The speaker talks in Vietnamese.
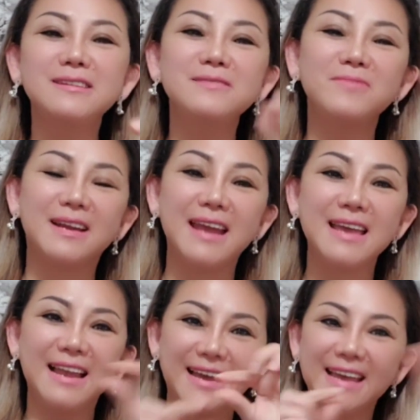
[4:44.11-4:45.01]
kính và
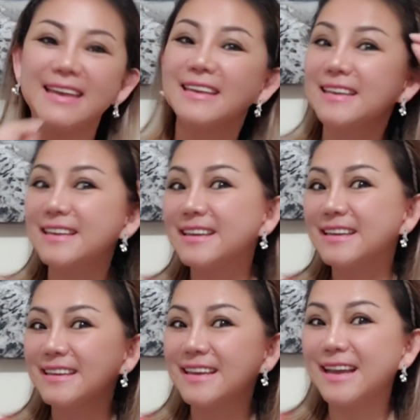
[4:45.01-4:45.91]
đây là cái
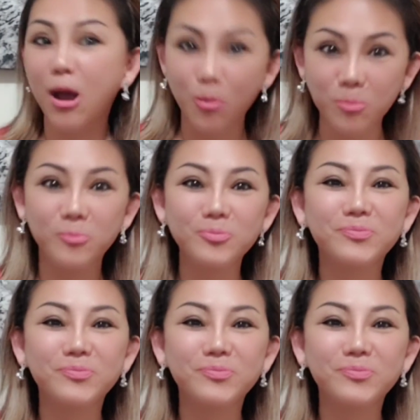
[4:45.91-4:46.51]
cái gọng.